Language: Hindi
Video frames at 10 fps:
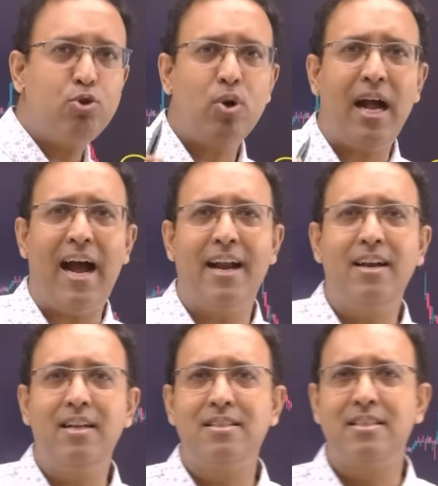जो
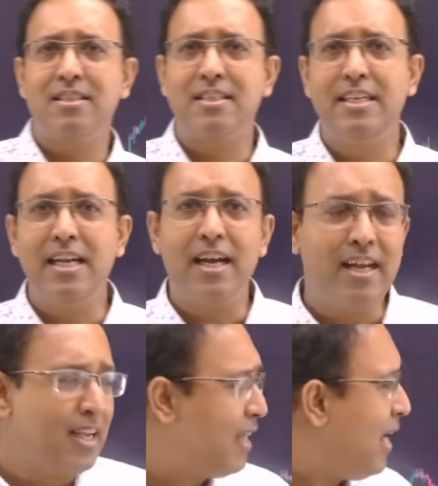एनालिसिस किया
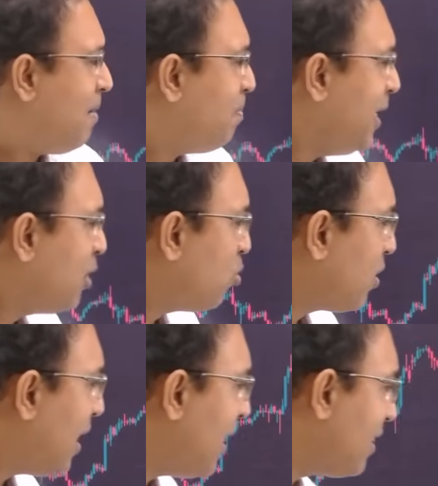है आपने तो
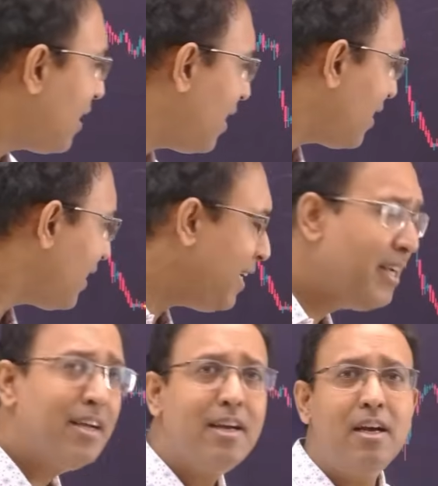कहा था कि
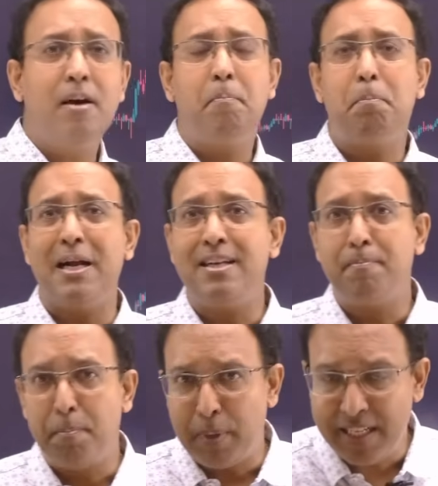
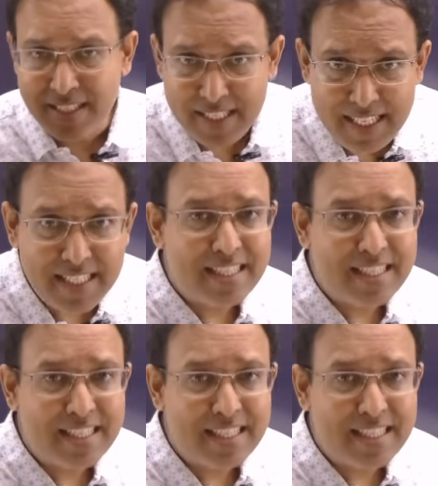पच्चीस